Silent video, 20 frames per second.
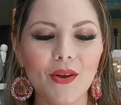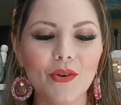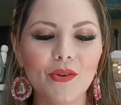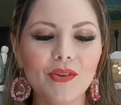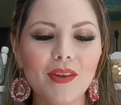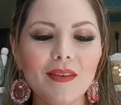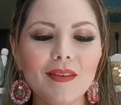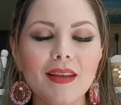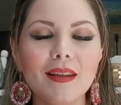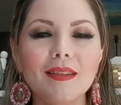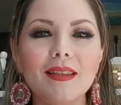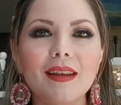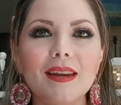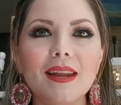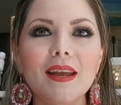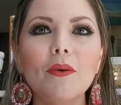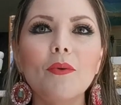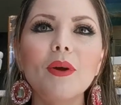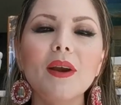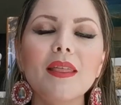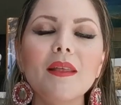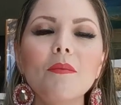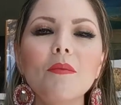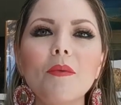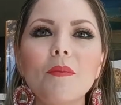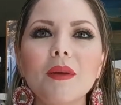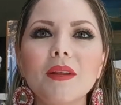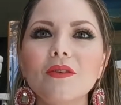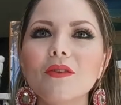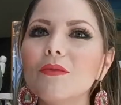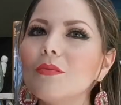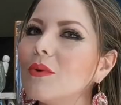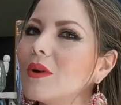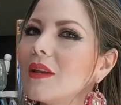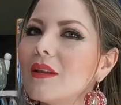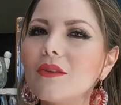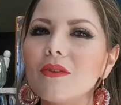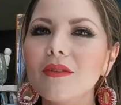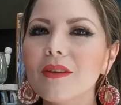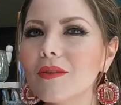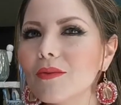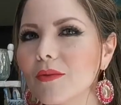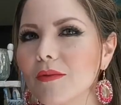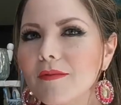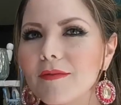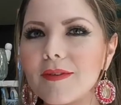cosas que te recuerden momentos bonitos de tu